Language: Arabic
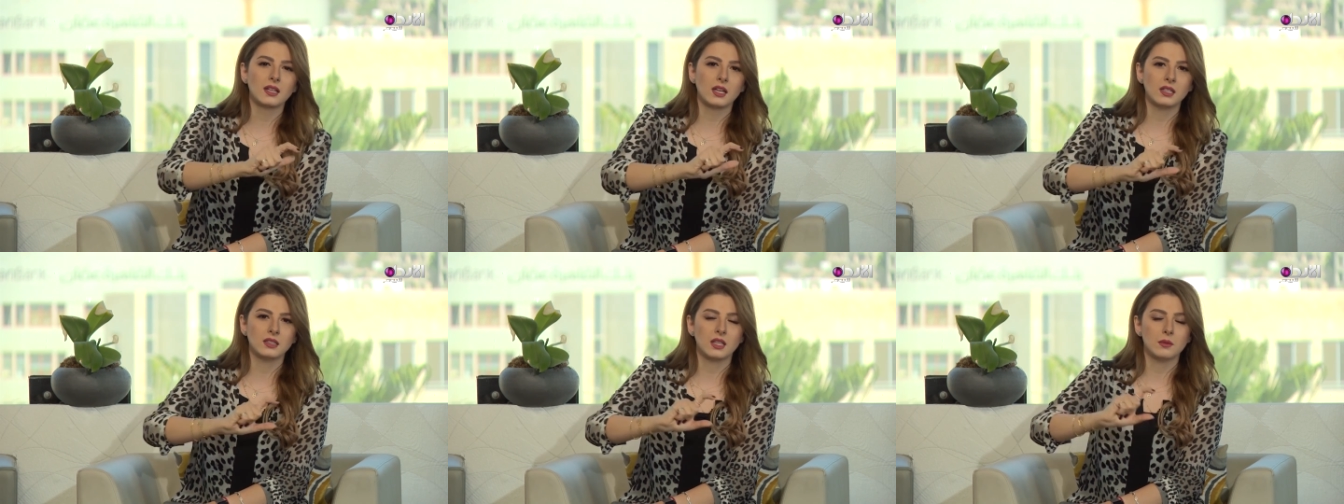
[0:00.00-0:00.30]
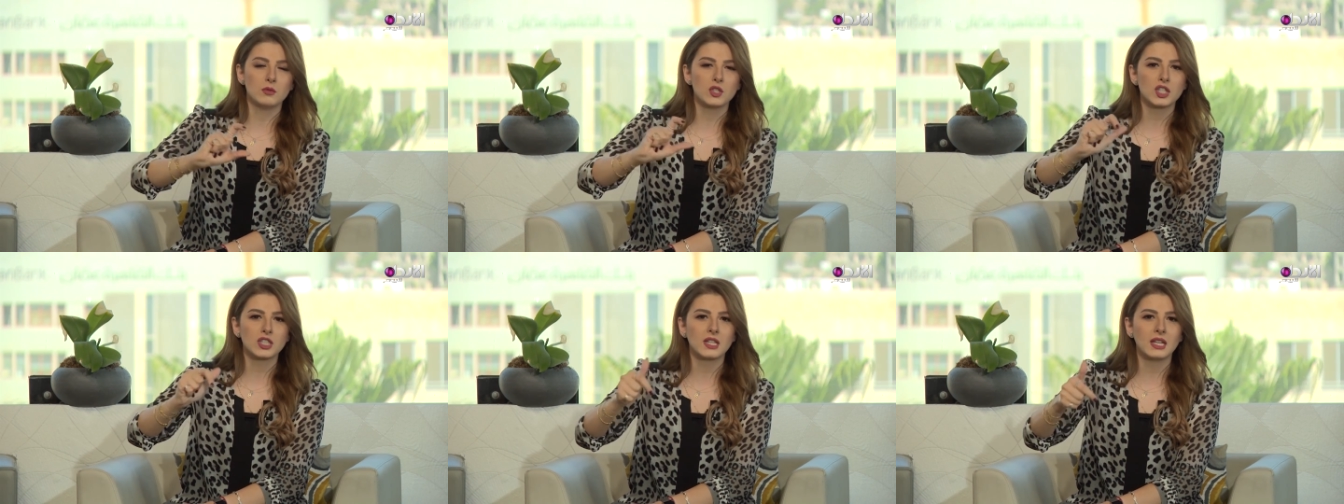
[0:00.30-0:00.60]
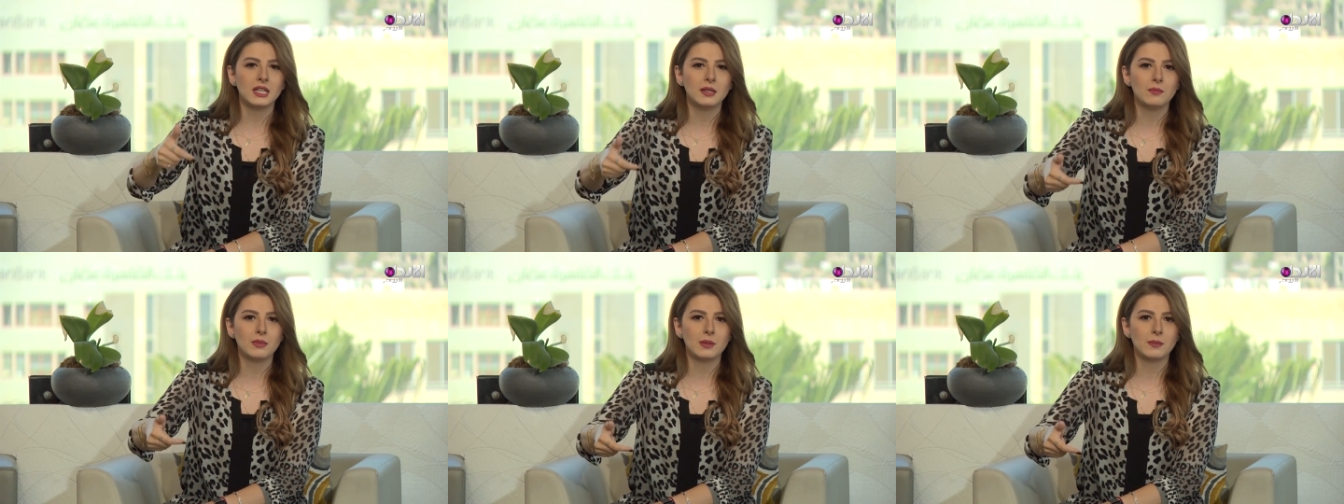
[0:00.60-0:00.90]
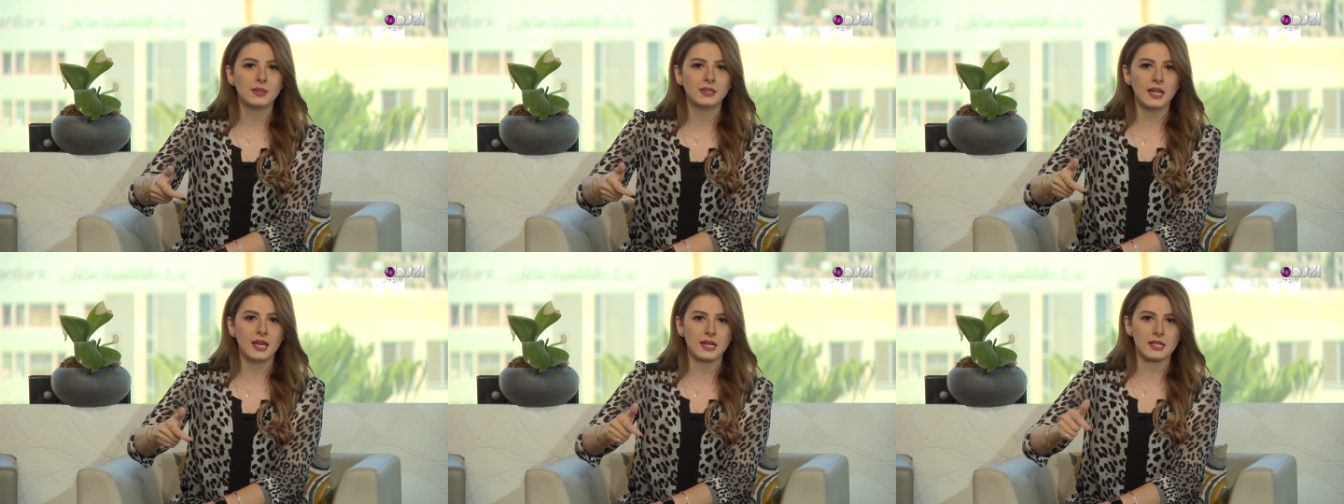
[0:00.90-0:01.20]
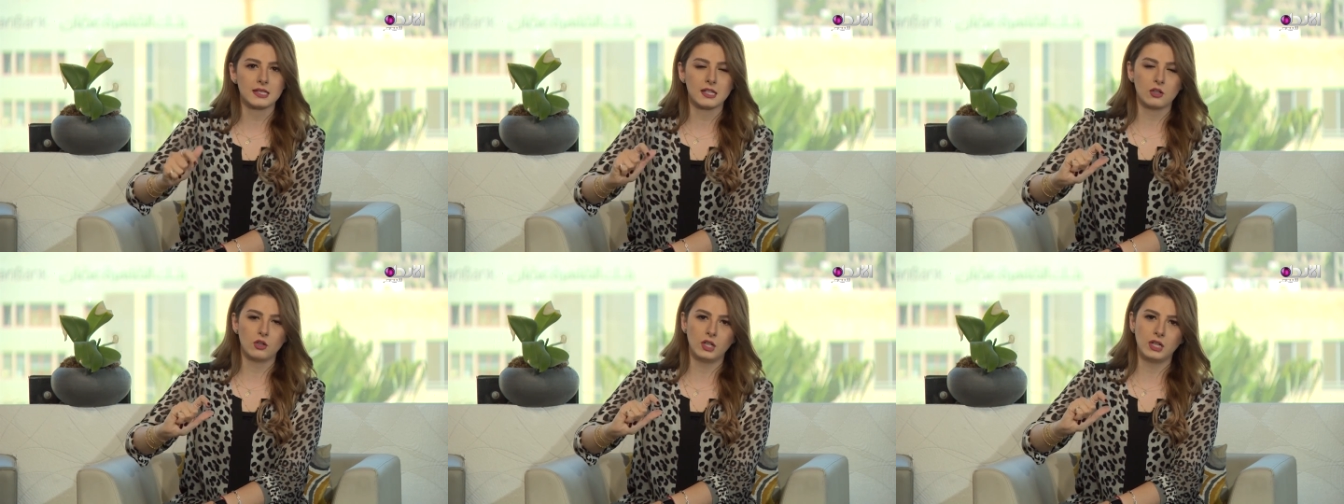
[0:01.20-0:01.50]
أيضا مش التعليم
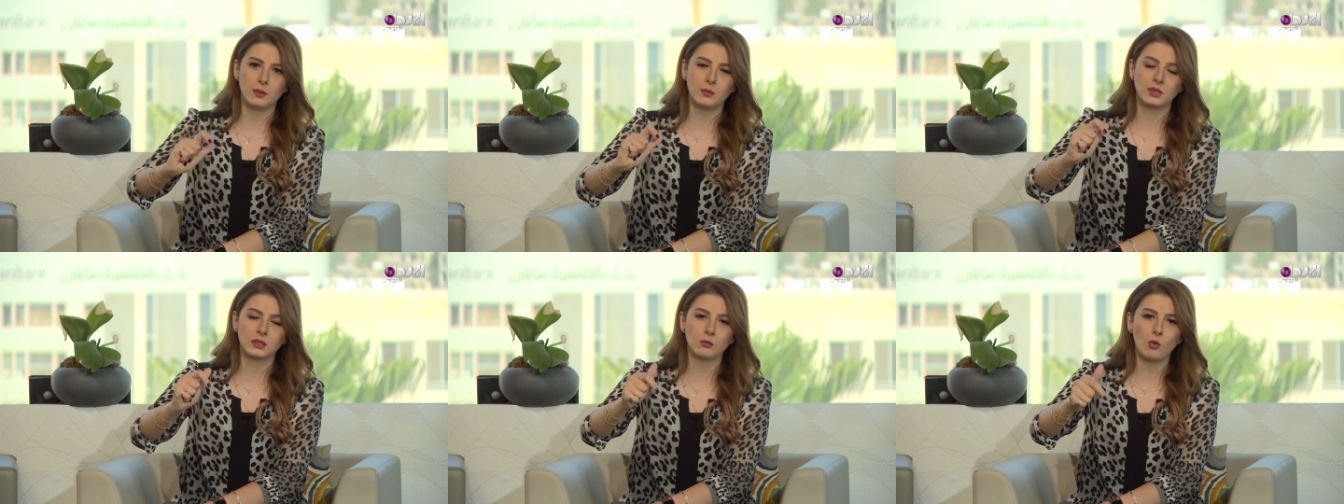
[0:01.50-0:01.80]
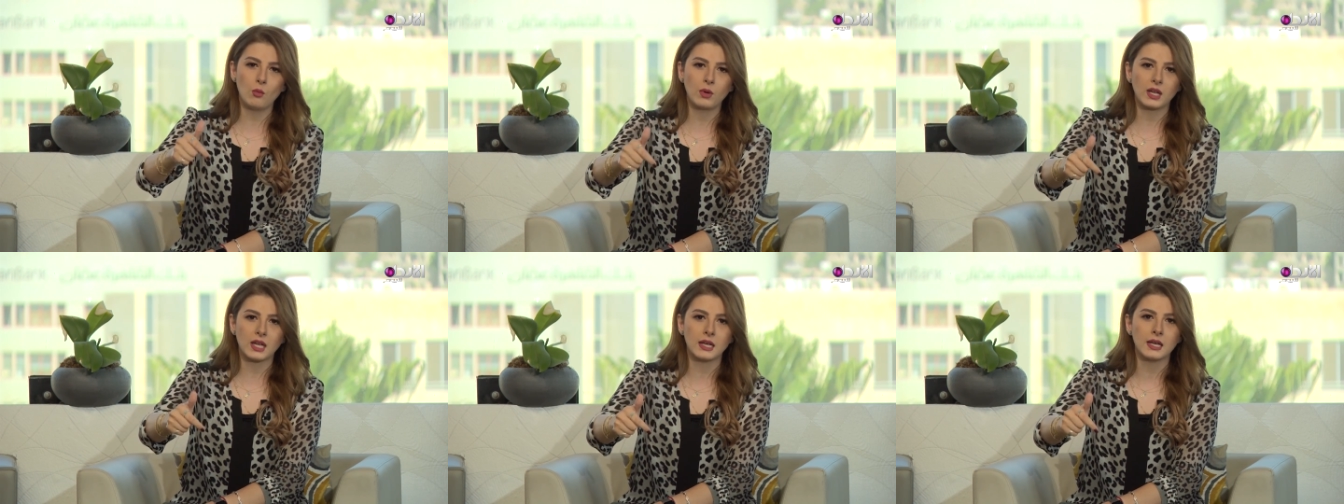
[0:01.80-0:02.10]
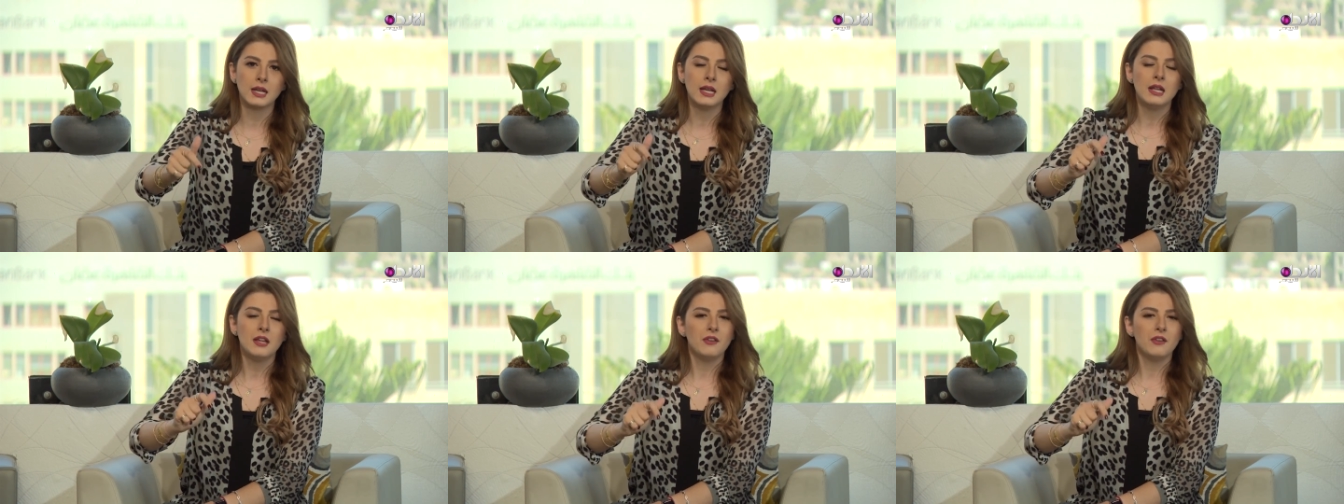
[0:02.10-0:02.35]
بالمدارس لأنه إحنا ممكن